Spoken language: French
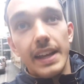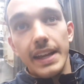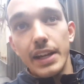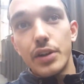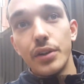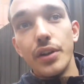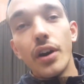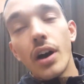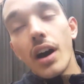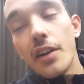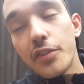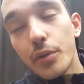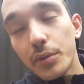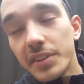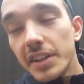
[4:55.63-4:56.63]
Et Connor a
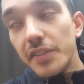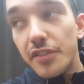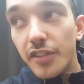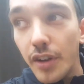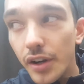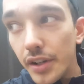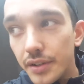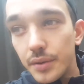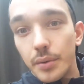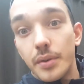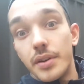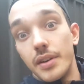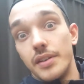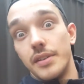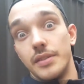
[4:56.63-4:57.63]
affronté Floyd
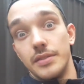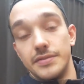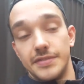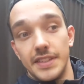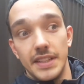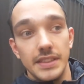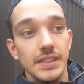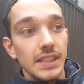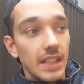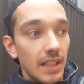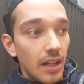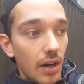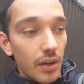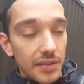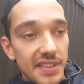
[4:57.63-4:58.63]
donc euh, enfin
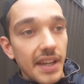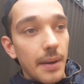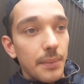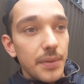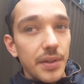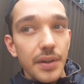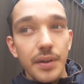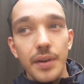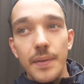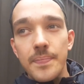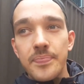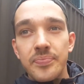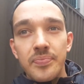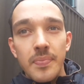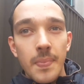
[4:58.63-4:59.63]
en termes de
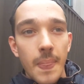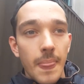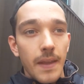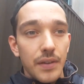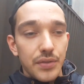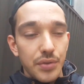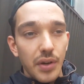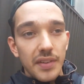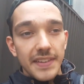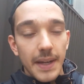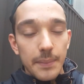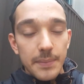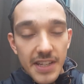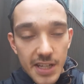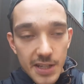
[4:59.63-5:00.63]
tu vois en
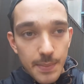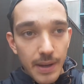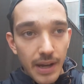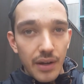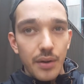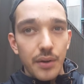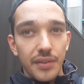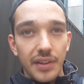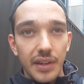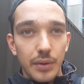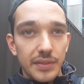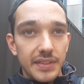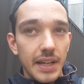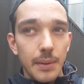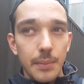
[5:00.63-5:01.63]
termes d'expérience et
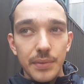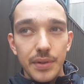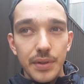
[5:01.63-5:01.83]
en termes